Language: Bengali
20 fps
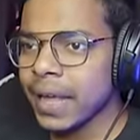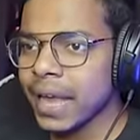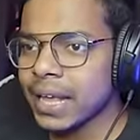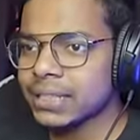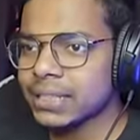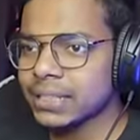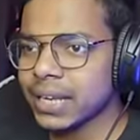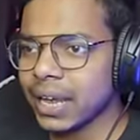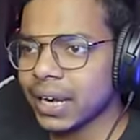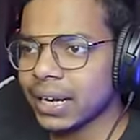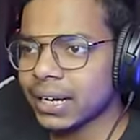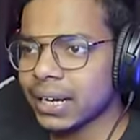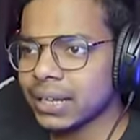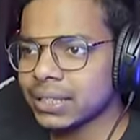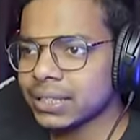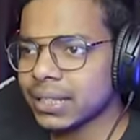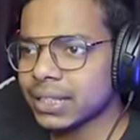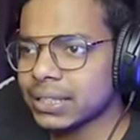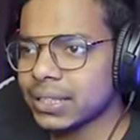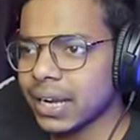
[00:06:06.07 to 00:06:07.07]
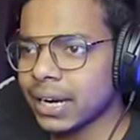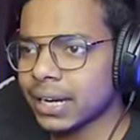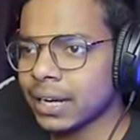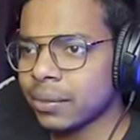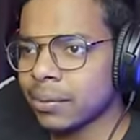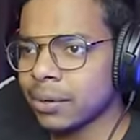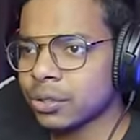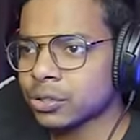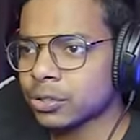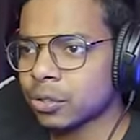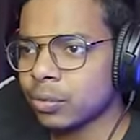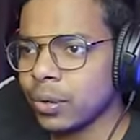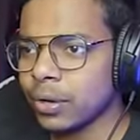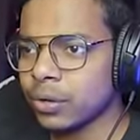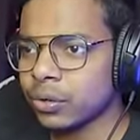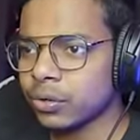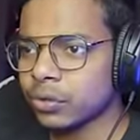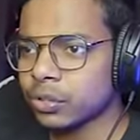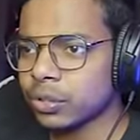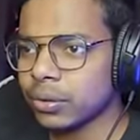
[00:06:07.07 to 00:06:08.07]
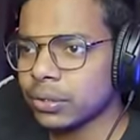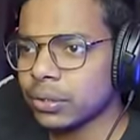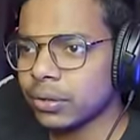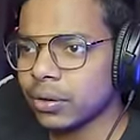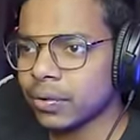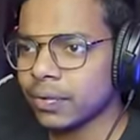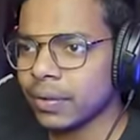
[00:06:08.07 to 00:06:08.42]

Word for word: এই যে জায়গাটা আছে না এই জায়গাটা আমাকে সমান করতে হবে সবার